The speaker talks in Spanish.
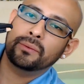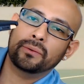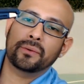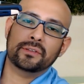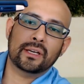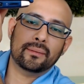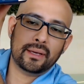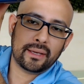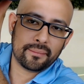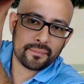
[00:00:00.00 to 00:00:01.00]
un
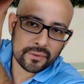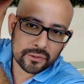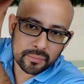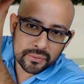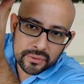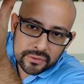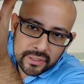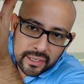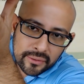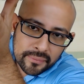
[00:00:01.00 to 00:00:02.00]
USB
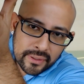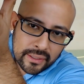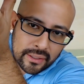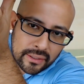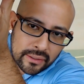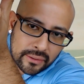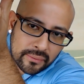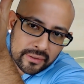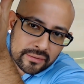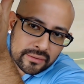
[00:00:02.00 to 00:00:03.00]
2.0,
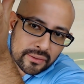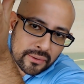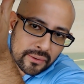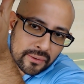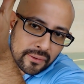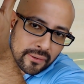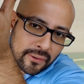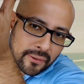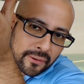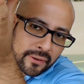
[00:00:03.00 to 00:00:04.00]

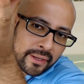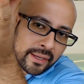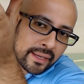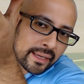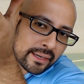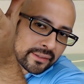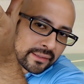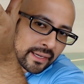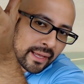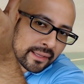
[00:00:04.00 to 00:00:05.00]
nuestro,
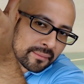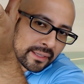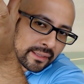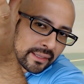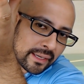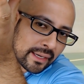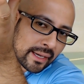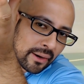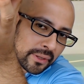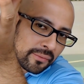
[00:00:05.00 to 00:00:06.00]
nuestra entrada
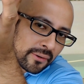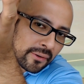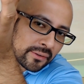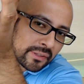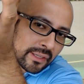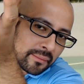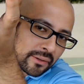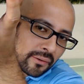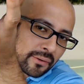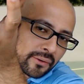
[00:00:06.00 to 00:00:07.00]
de, audífonos y de
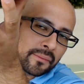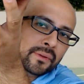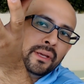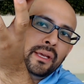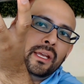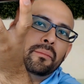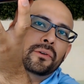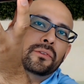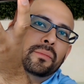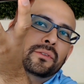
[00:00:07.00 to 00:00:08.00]
micrófono y
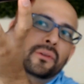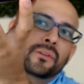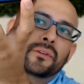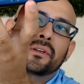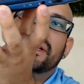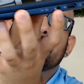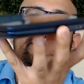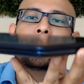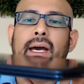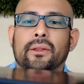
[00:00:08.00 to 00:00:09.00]
por supuesto nuestros
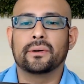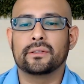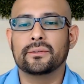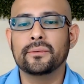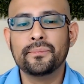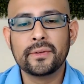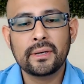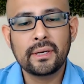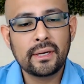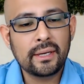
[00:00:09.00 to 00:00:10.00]
LEDs indicadores. ¿no?
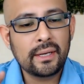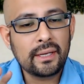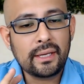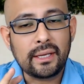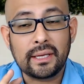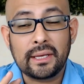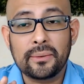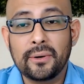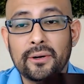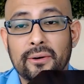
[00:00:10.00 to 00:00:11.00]

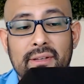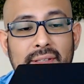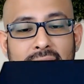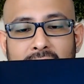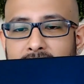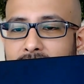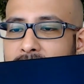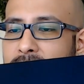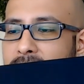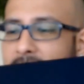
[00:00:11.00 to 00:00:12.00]
Y bueno, ahora sí
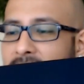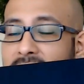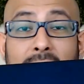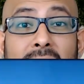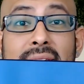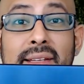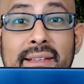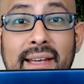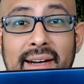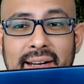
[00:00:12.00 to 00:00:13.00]
que vamos a la parte
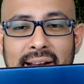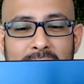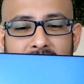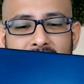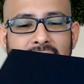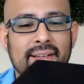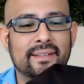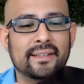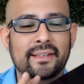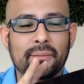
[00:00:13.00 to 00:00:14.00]
interna, a la parte
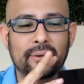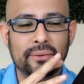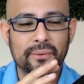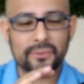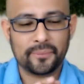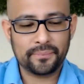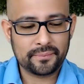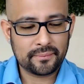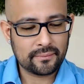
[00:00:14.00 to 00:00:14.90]
interesante del producto.